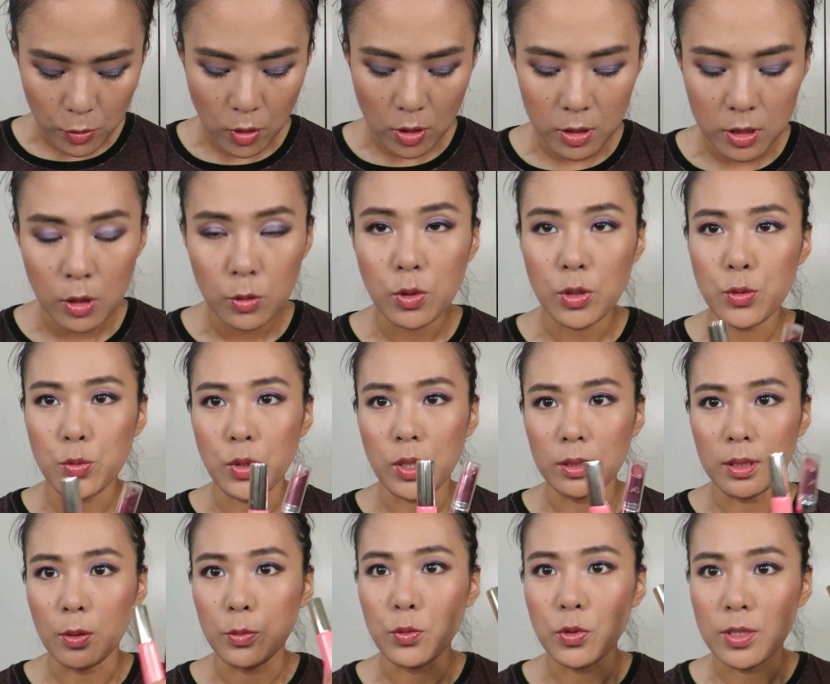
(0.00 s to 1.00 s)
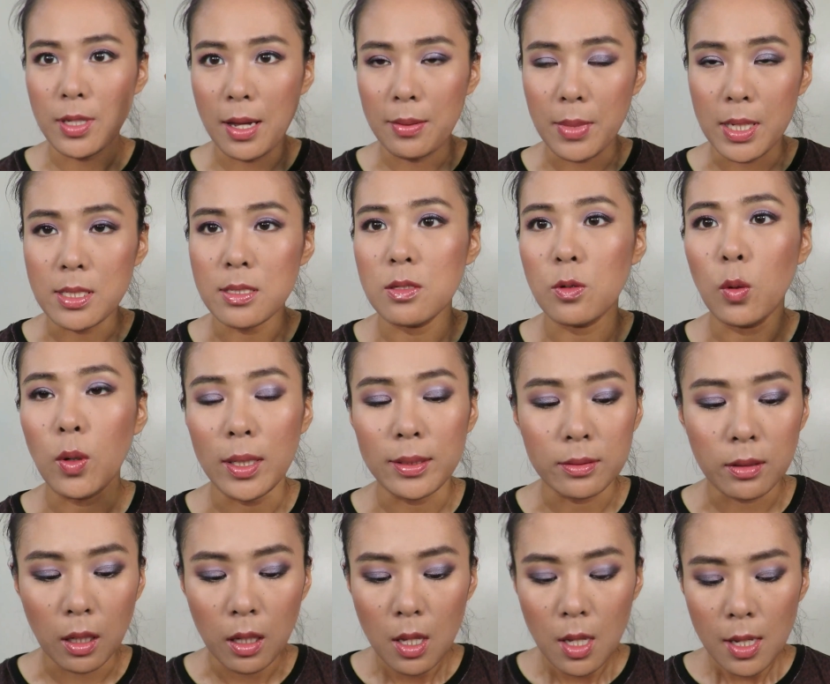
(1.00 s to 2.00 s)
所以这对组合呢，我最近还蛮喜
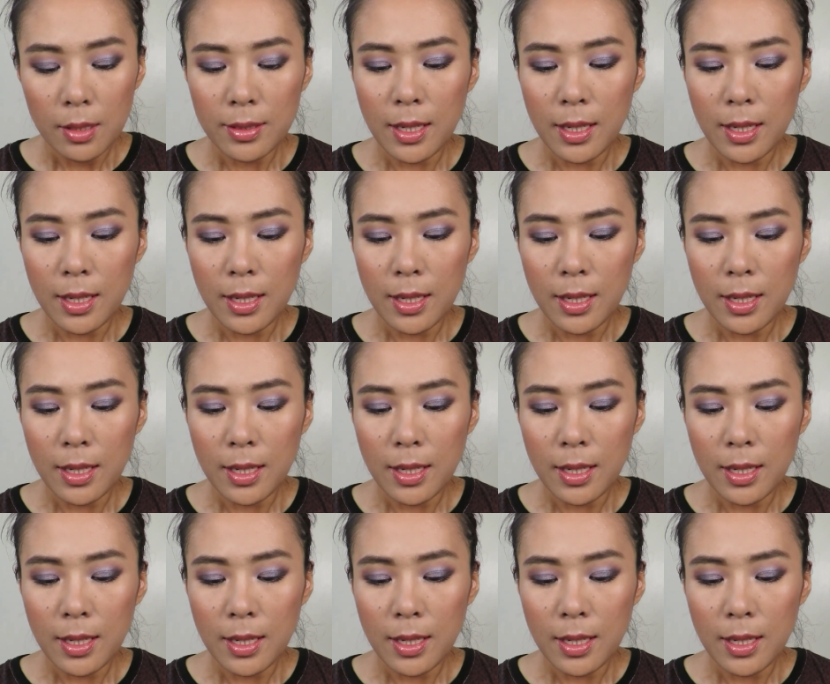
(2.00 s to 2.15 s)
欢的。